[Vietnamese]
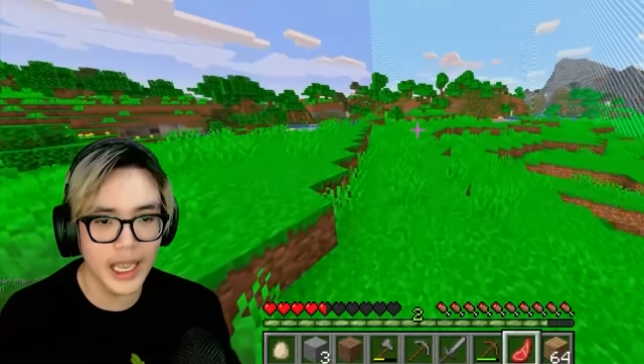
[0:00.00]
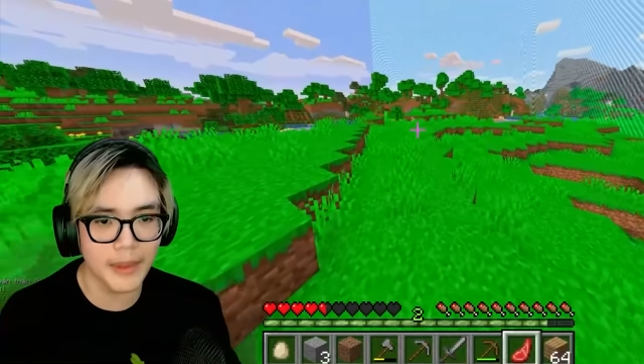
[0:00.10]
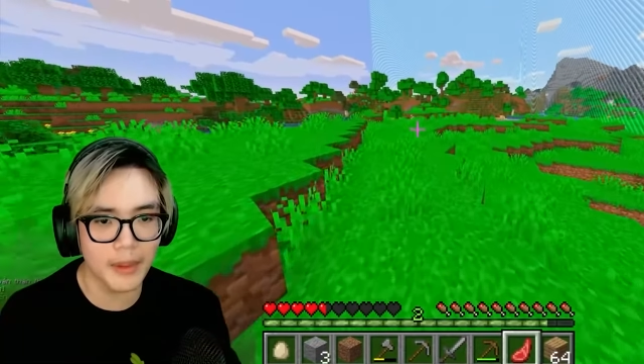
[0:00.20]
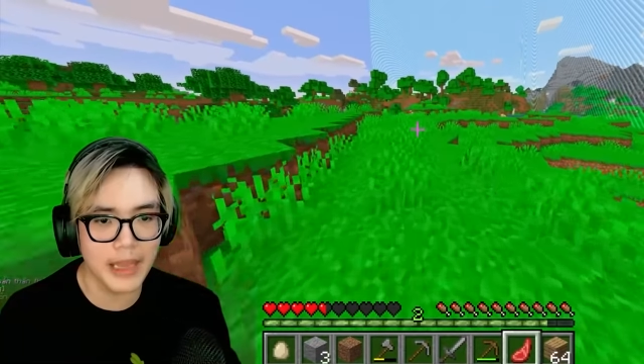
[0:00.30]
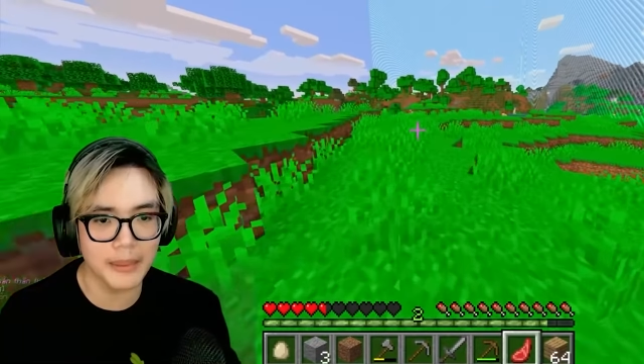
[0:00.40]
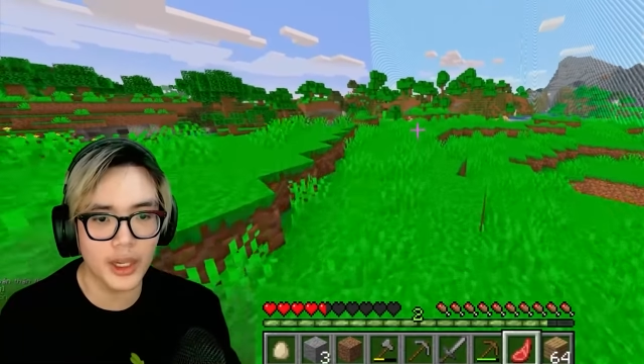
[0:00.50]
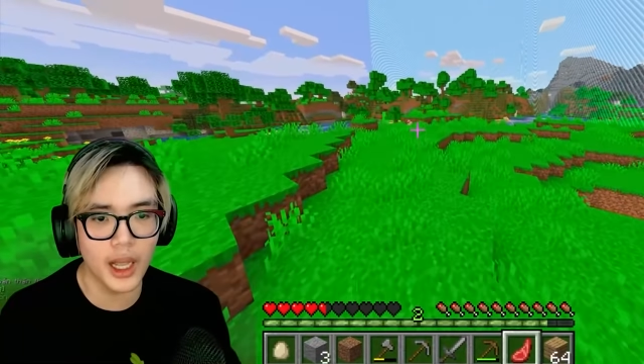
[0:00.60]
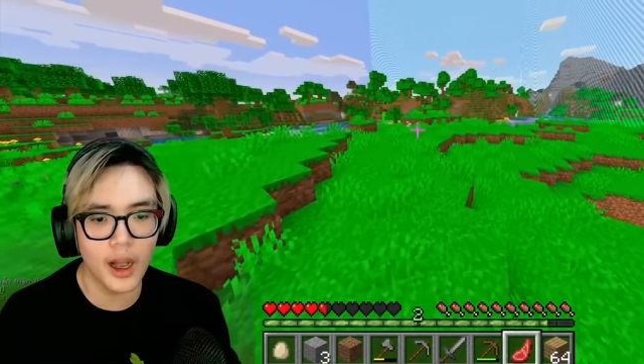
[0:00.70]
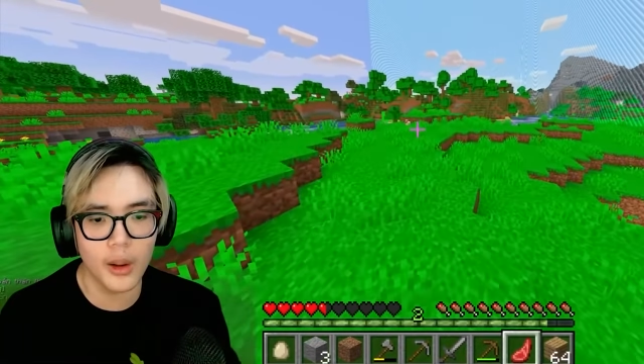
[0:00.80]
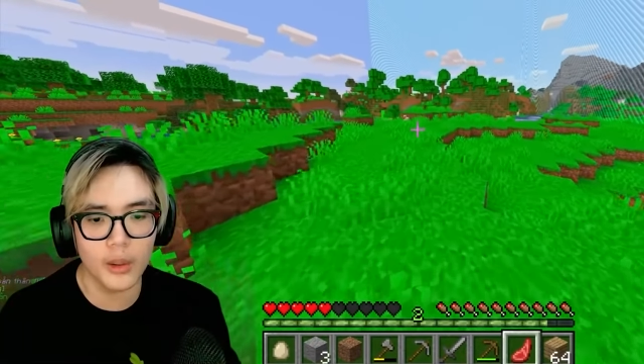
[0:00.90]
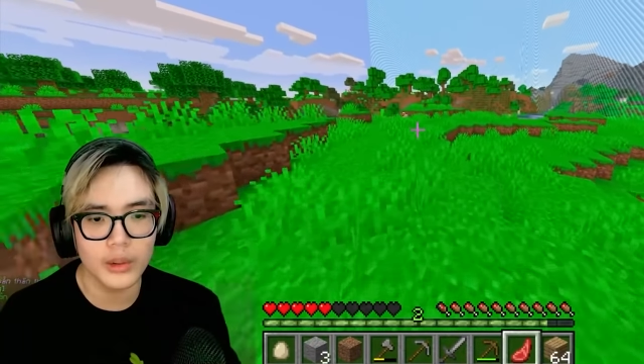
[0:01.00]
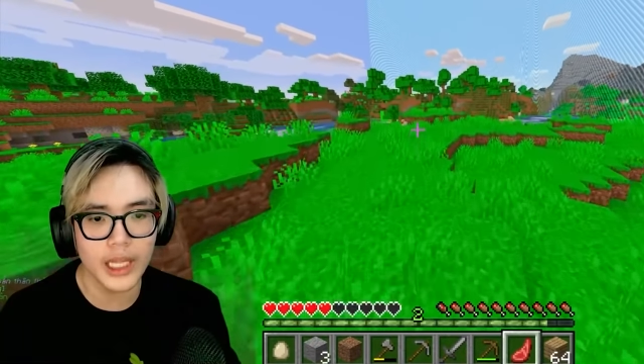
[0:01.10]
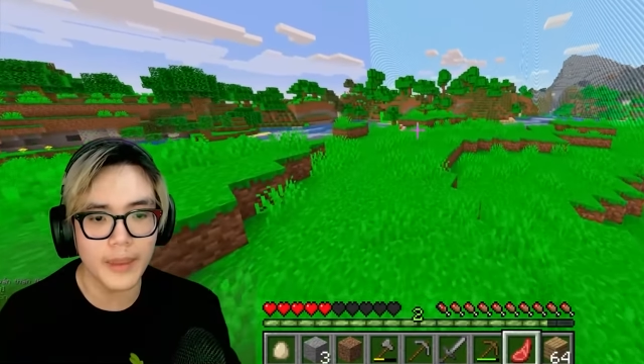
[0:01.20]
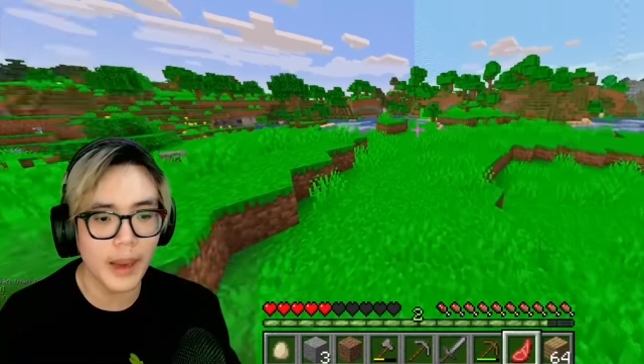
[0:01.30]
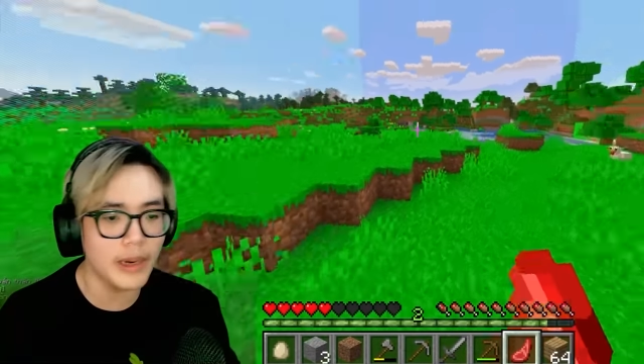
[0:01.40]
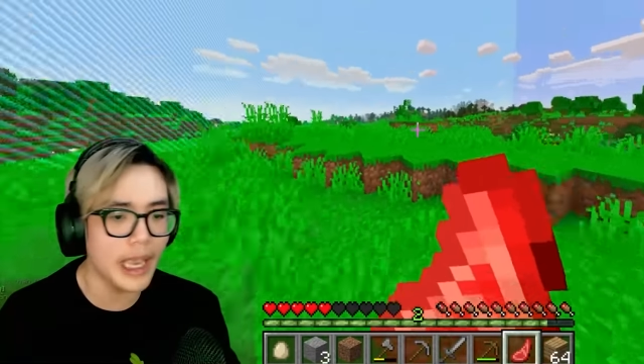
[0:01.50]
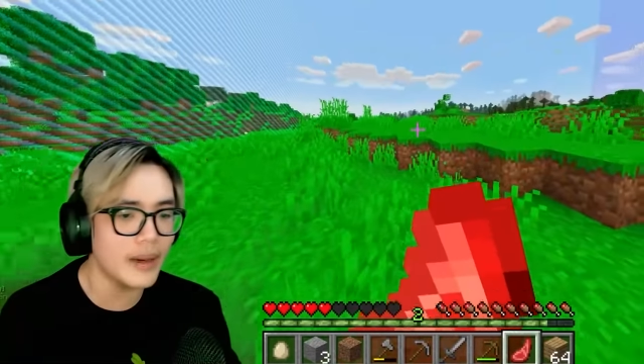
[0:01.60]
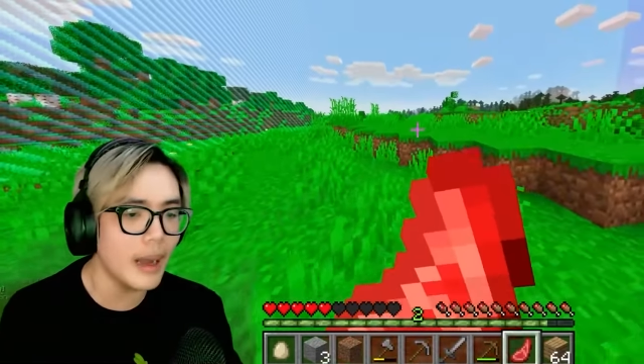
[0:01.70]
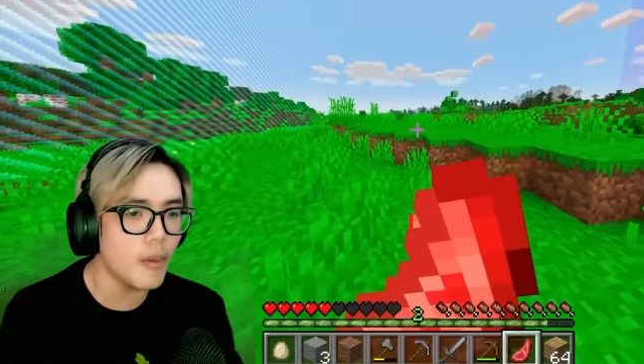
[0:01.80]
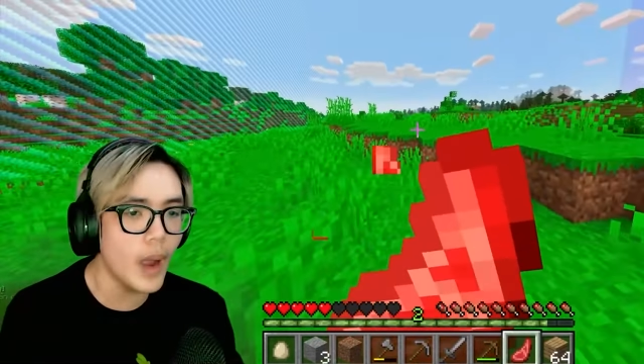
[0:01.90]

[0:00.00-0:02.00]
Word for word: vì em không dám solo tại vì mấy ông kéo đến đông